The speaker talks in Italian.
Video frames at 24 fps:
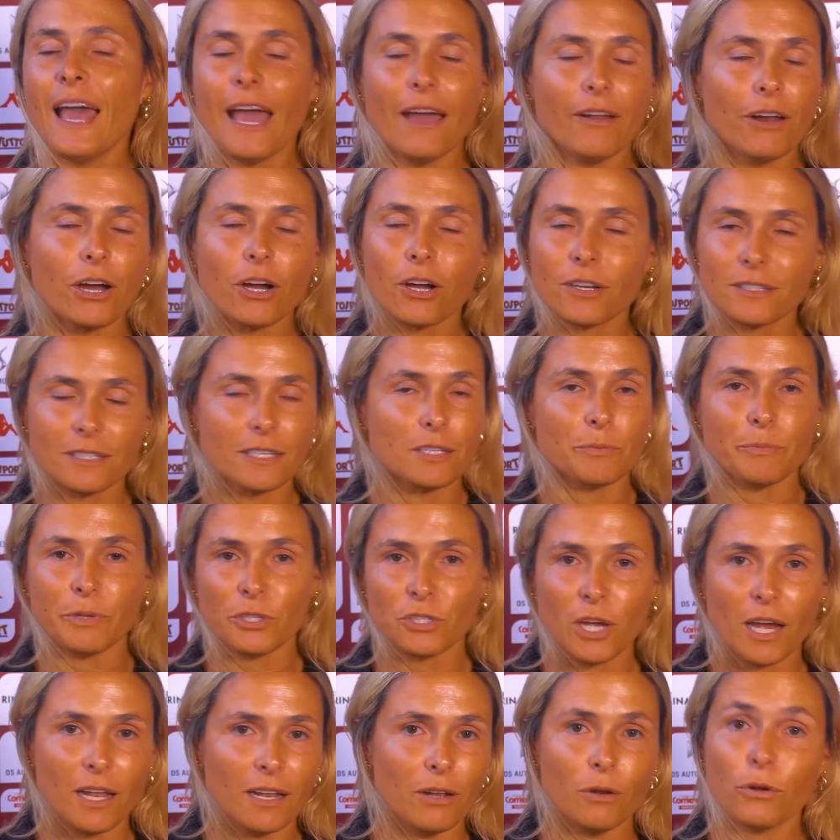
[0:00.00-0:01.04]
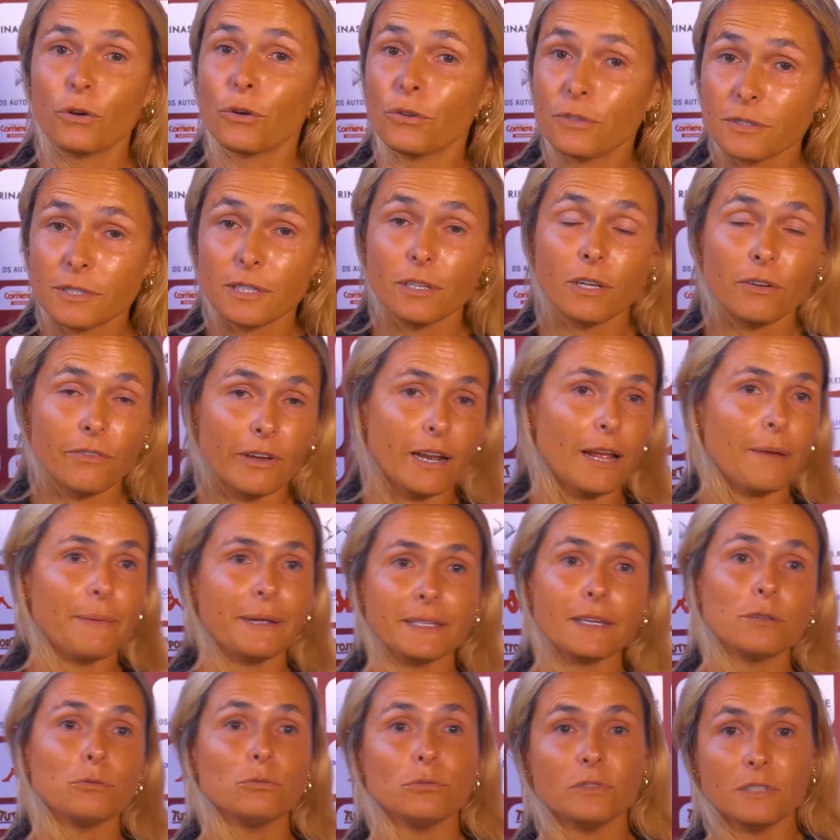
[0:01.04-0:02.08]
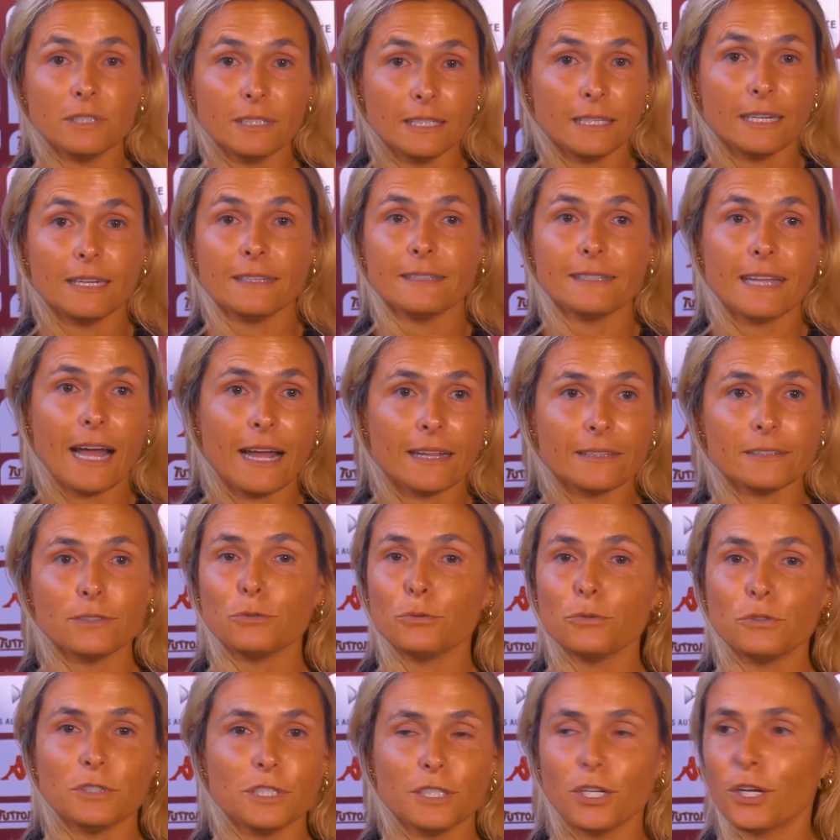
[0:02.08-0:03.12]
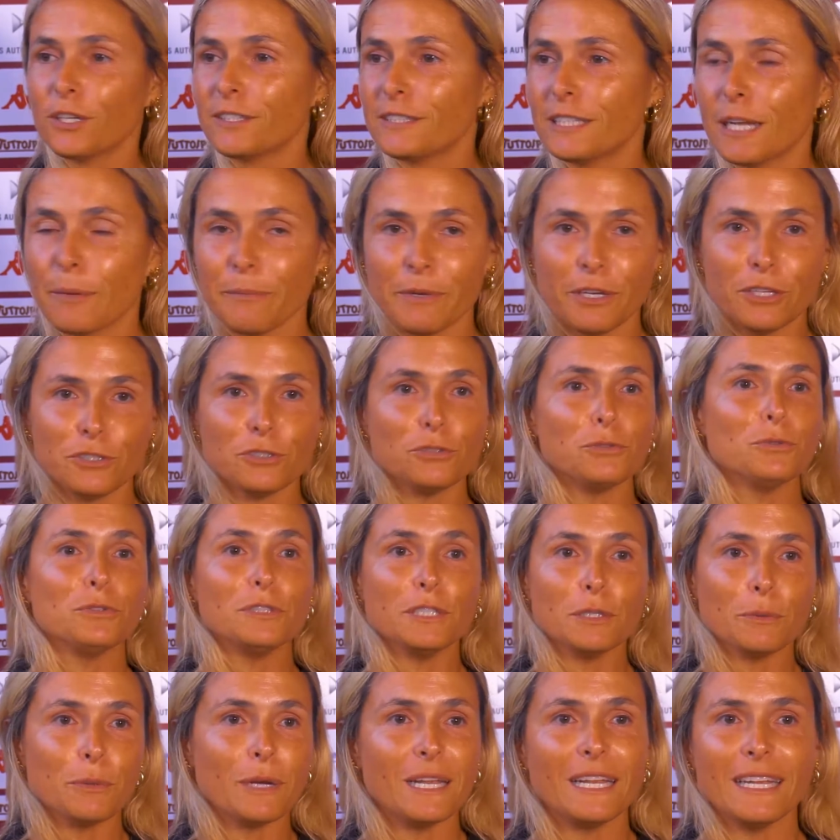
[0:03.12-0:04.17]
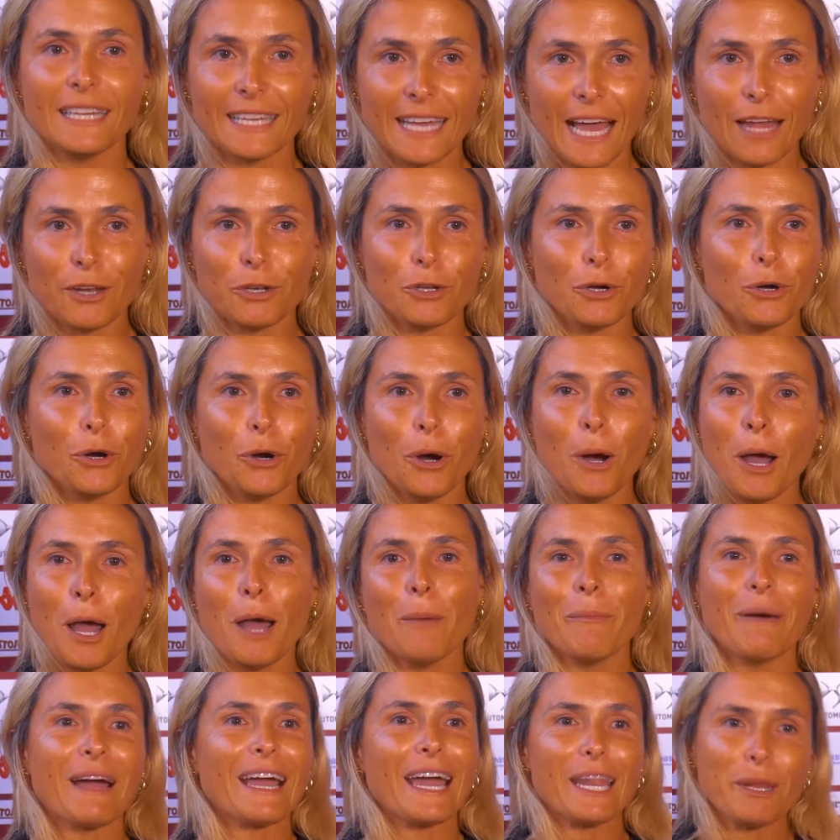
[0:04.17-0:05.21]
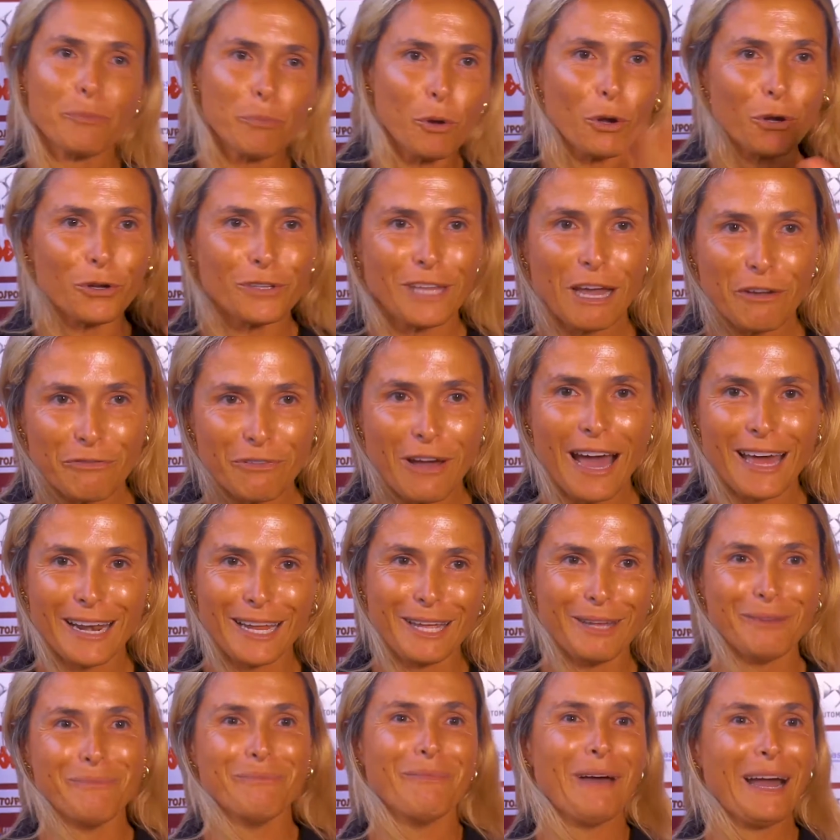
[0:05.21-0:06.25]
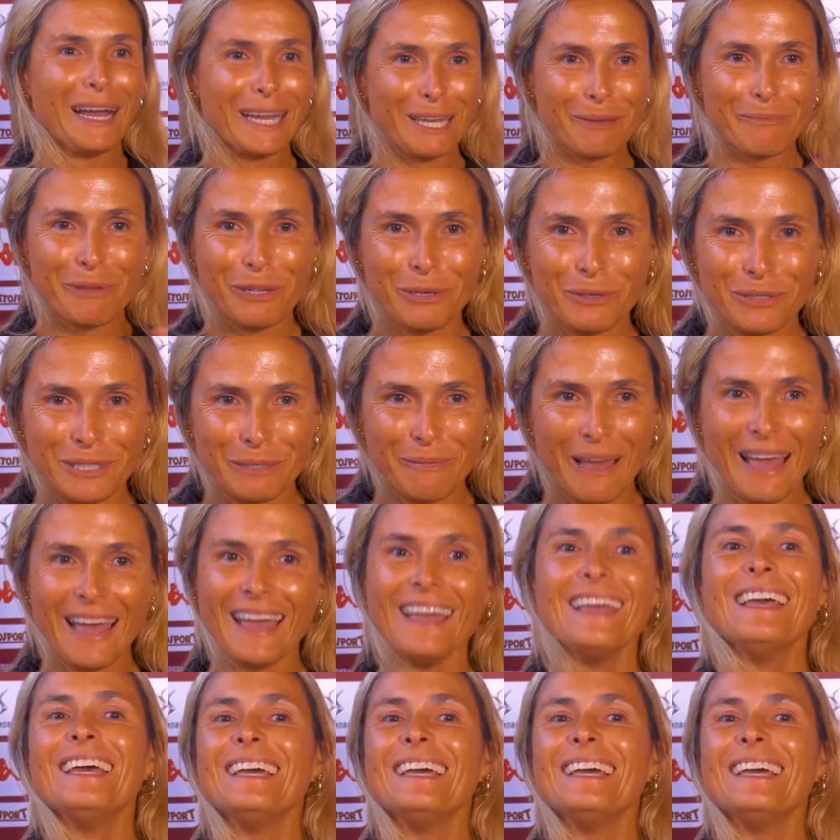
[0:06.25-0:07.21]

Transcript: è una cosa speciale, lo consiglio veramente a tutti i dilettanti, tutti i nostri amici, tutti quelli che hanno magari poco da fare, anche meno di me,